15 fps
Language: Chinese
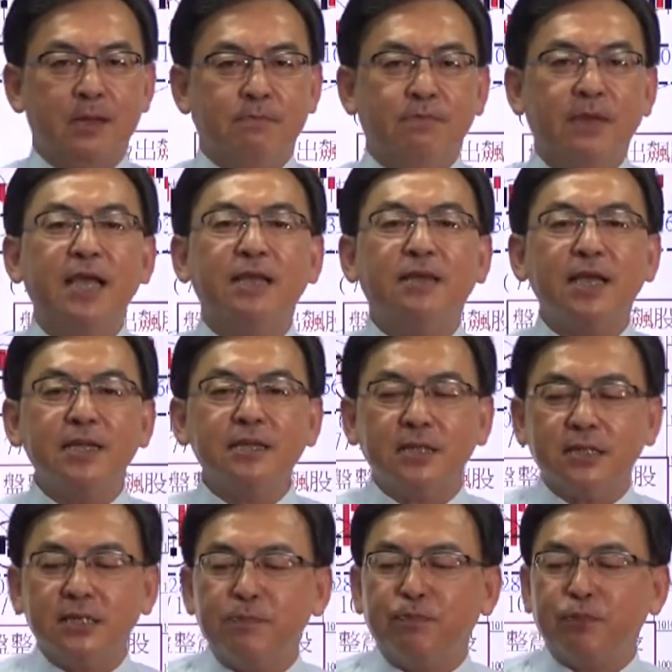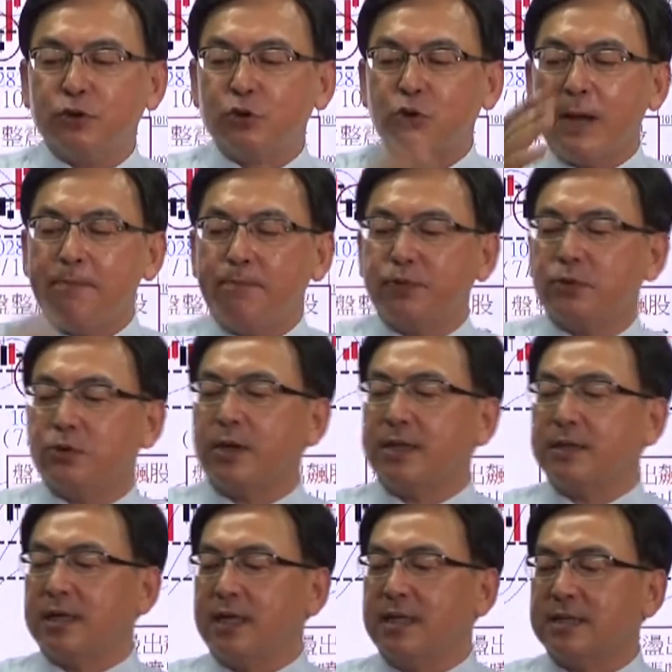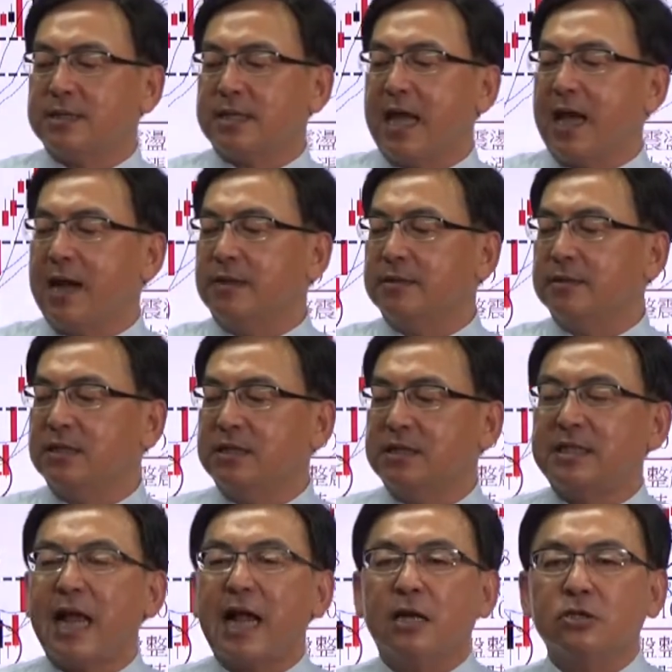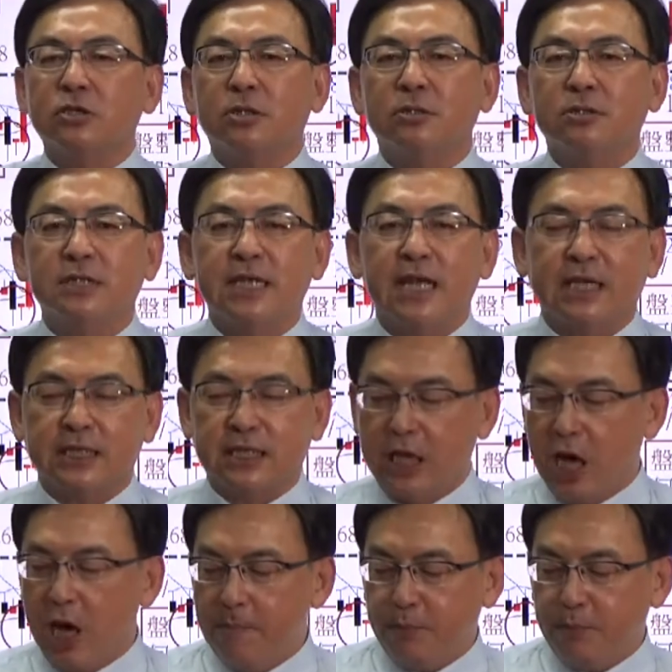每天就是不断不断的一个怎样上冲下洗，